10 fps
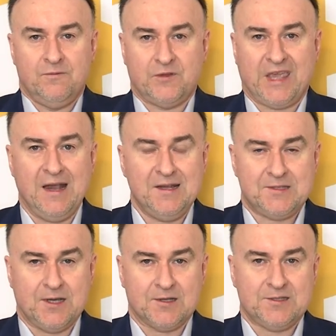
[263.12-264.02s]
W
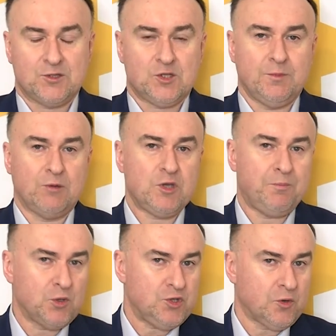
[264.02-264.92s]
Kielcach zatrzymał się
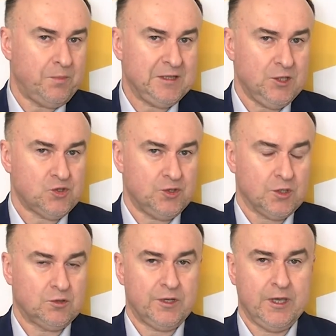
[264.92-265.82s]
pociąg
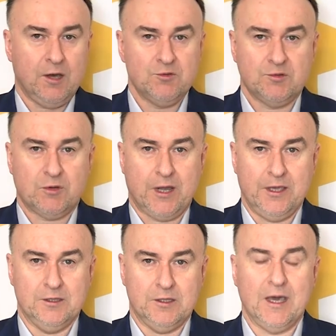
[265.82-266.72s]
medyczny, który jechał z
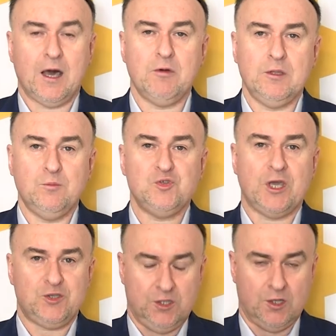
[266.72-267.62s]
Ukrainy. Jechały nim
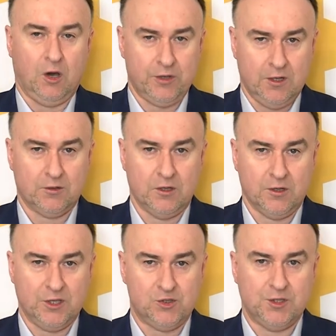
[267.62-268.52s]
dzieci chore
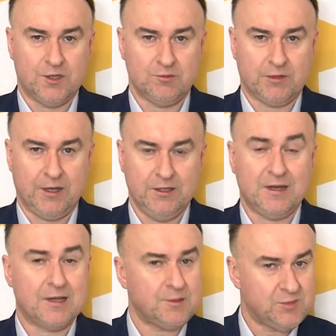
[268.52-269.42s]
onkologicznie z
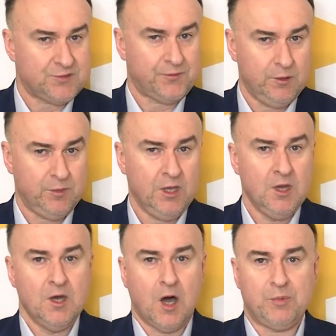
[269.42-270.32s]
Ukrainy razem ze swoimi
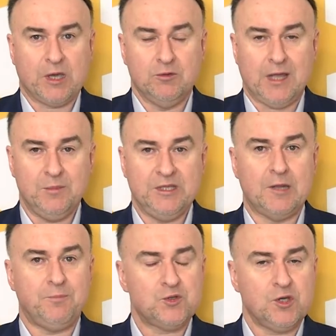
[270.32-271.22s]
opiekunami.
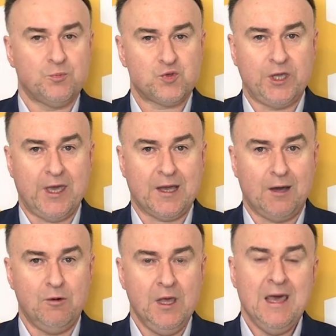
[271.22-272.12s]
Ten pociąg
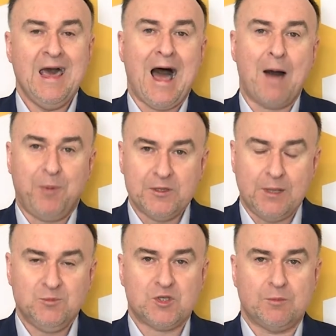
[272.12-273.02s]
przyjechał, a
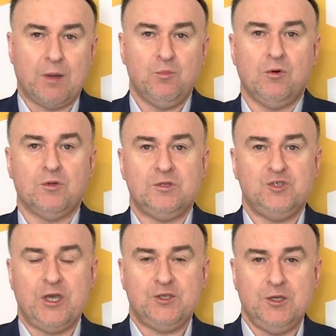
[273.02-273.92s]
potem trzeba było
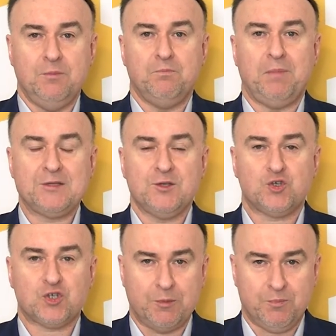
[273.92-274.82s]
dzieci bardzo
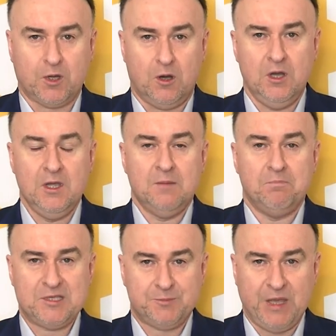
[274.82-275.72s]
szybko,
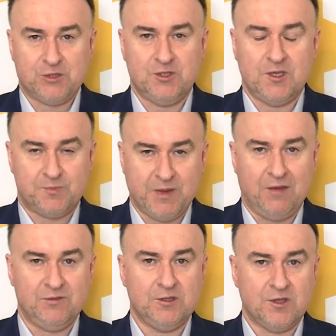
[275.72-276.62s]
bezpiecznie,
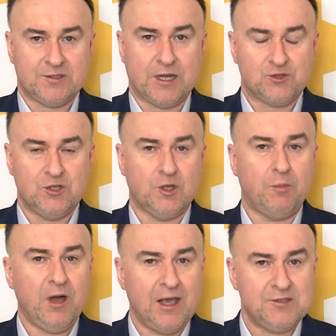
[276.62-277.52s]
sprawnie dostarczyć do
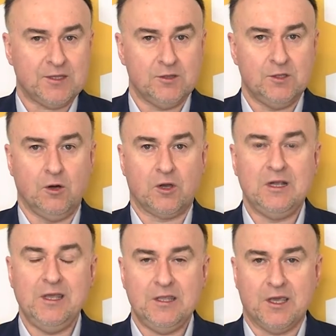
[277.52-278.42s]
Bocheńca, do
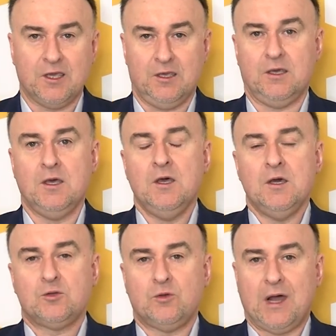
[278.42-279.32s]
kliniki,
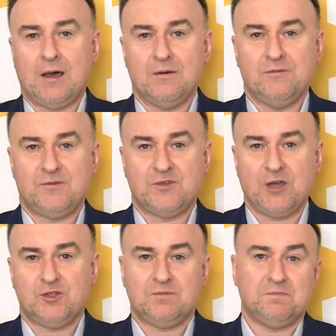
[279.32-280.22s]
która w,
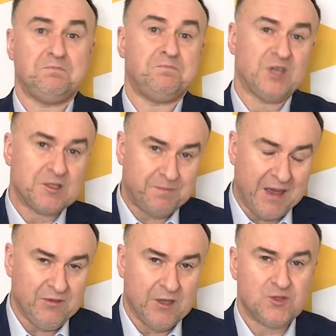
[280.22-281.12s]
czasie przez
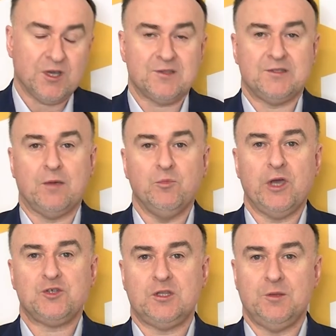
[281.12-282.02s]
pewien czas
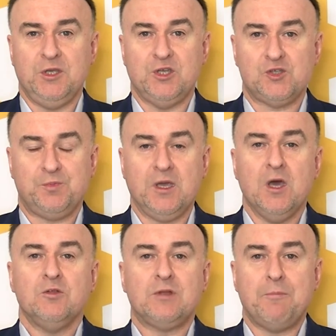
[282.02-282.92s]
zajmuje się tymi dziećmi,
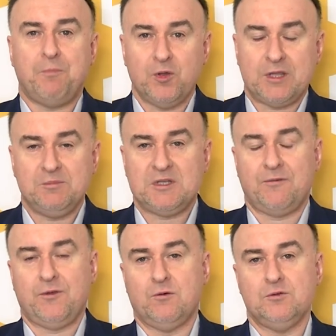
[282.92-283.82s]
które potem
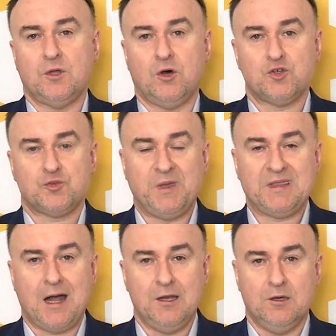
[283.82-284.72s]
trafią do
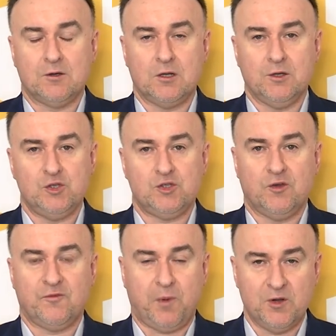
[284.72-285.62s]
szpitali
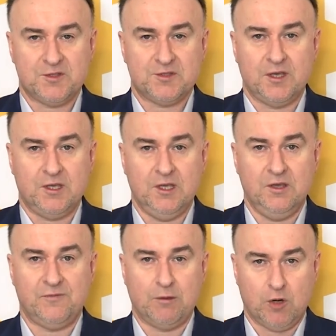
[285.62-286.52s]
onkologicznych w Polsce
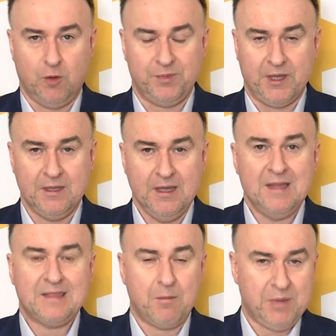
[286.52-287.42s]
i w Europie.
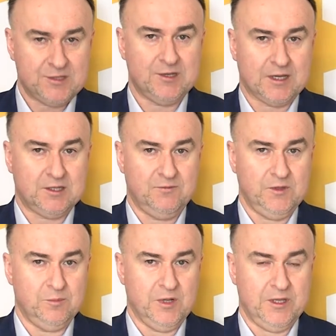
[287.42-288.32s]
Tam bardzo
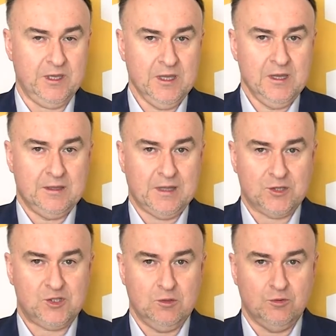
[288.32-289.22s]
aktywni byli
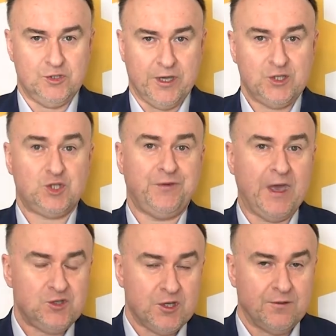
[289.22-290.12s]
nasi ludzie.
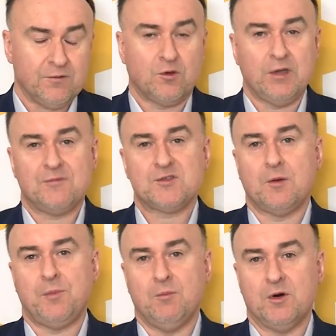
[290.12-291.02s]
Świecie
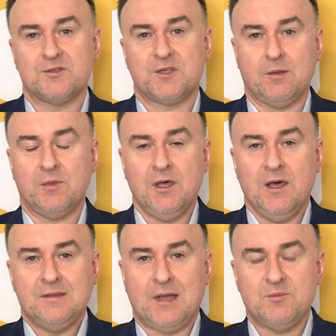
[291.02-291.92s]
kujawsko-pomorskim.
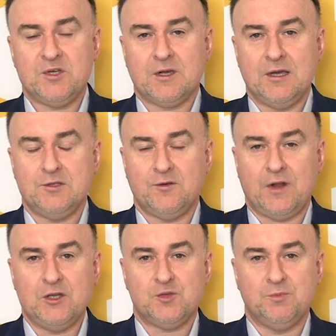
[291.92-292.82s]
Tam
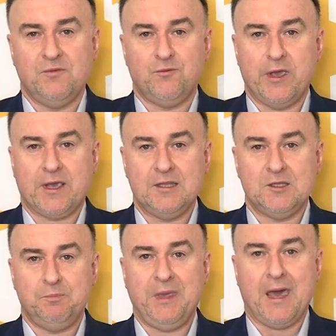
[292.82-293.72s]
zorganizowaliśmy w
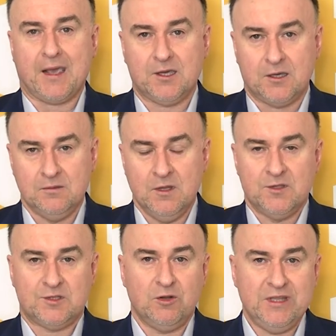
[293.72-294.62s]
weekend bieg
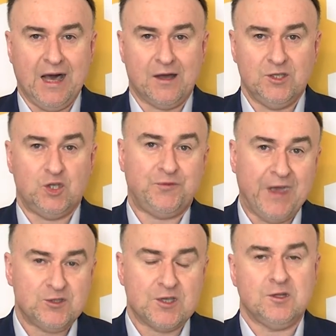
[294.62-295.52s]
solidarny,
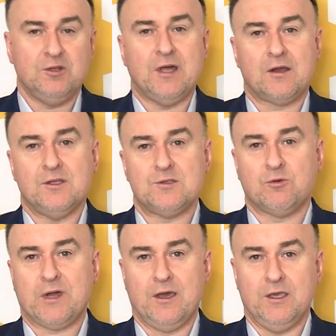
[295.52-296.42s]
świecie solidarny z
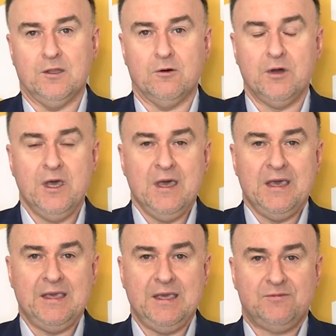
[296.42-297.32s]
Ukrainą.
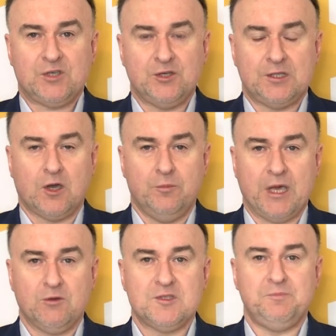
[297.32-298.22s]
I w czasie tego
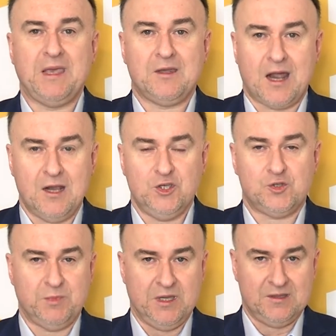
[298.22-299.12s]
biegu
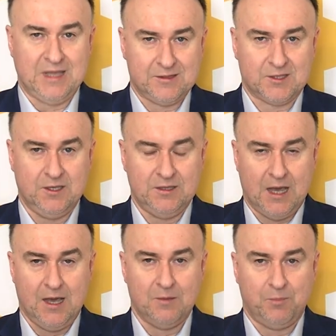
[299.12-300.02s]
zbieraliśmy datki
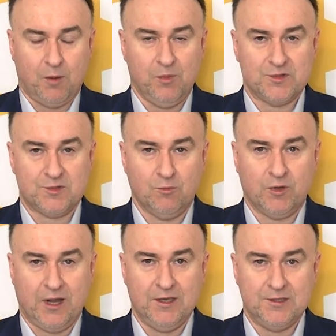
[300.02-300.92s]
na pomoc
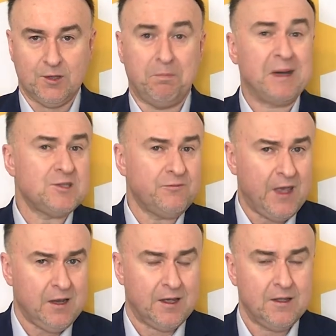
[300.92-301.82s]
Ukraińcom. Bardzo
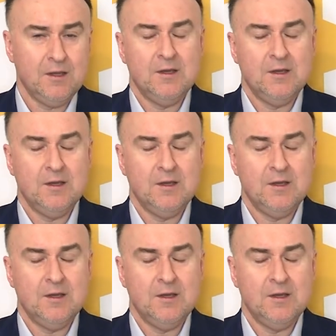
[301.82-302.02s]
wiele